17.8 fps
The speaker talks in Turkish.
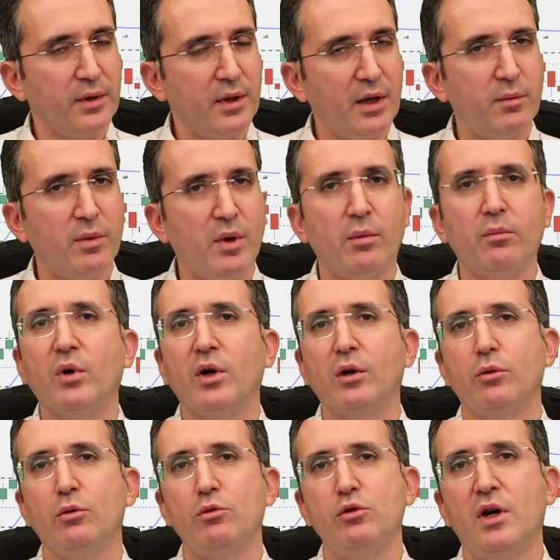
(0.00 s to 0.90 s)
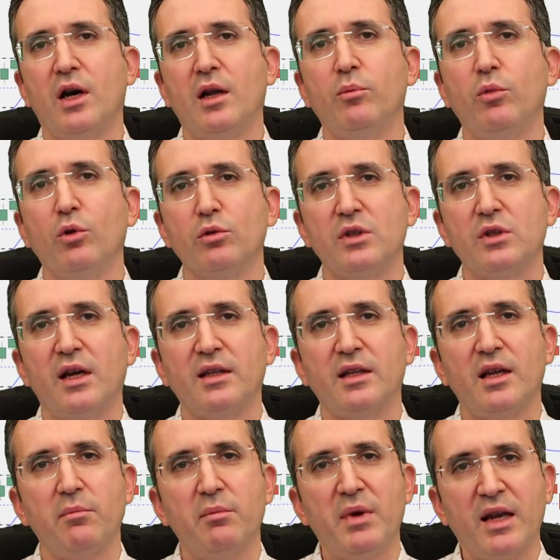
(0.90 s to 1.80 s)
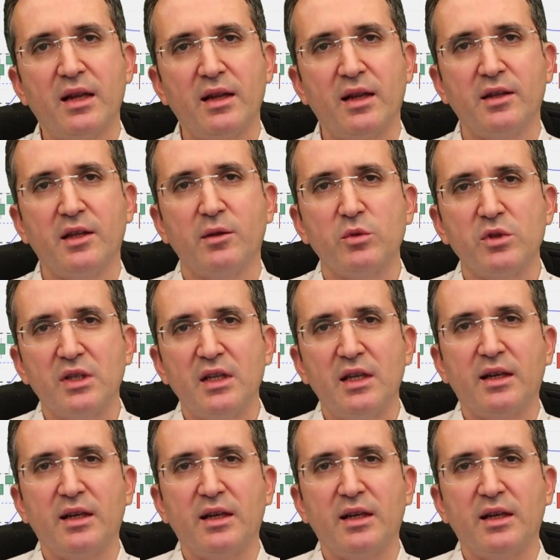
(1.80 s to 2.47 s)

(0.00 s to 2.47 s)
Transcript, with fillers: Tamam mı? Güzel bu. Zaten beklentimiz